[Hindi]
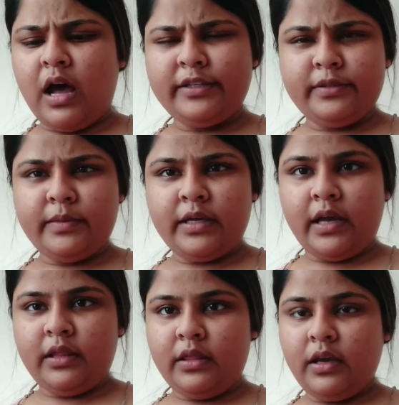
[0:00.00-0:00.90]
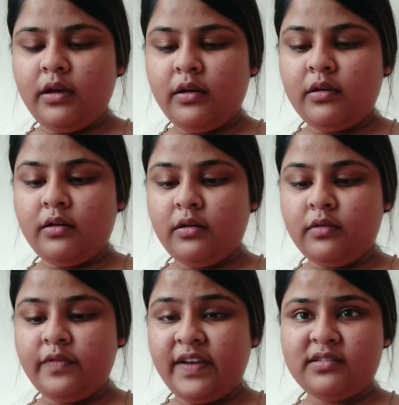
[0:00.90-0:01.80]
आज मैं आई थिंक
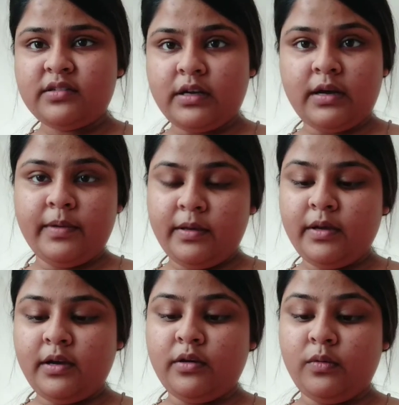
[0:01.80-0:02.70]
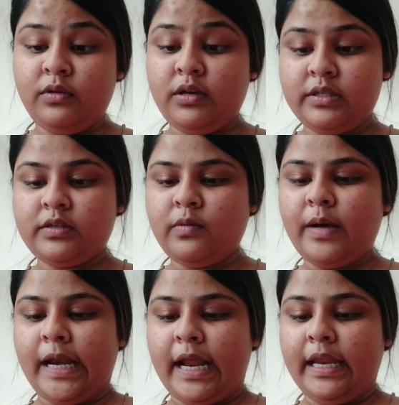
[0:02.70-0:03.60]
फेस स्क्रबिंग भी करूँगी इसको
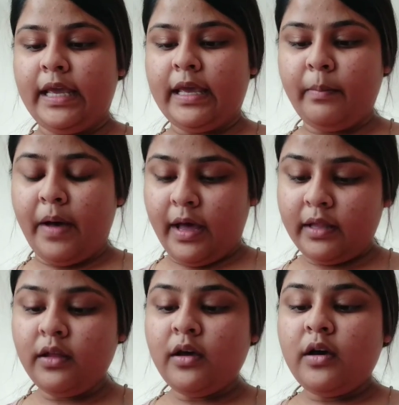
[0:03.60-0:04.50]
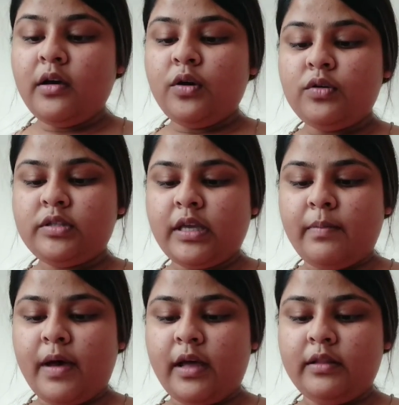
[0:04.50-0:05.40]
बनाने के बाद
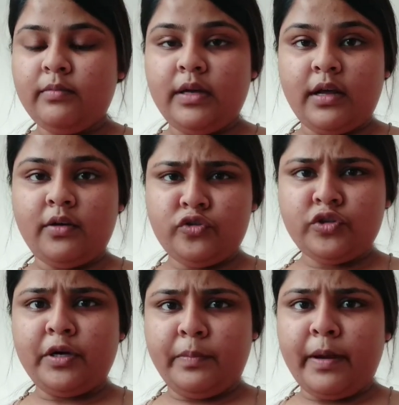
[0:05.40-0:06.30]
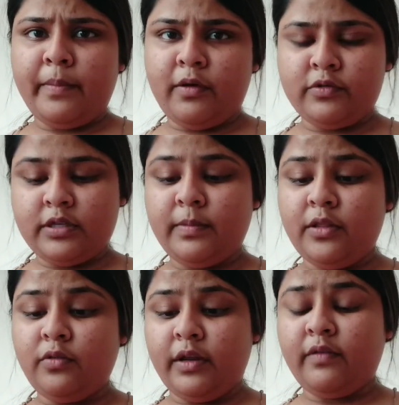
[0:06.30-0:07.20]
उसके बाद मेरा कुछ कपड़ा मैं उसे भी
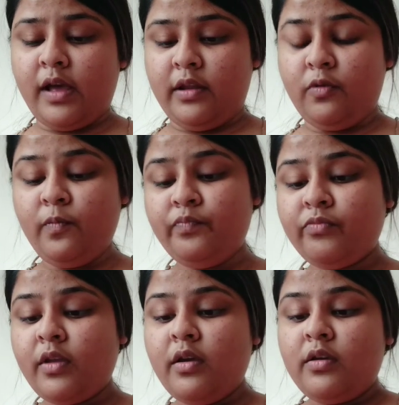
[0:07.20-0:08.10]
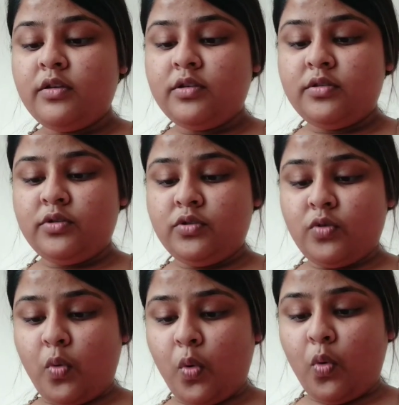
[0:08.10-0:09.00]
धोने वाली हूँ
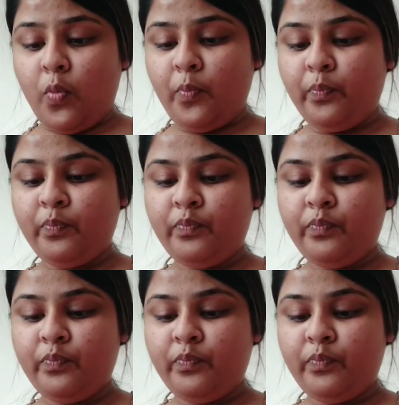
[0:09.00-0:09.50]
सो so,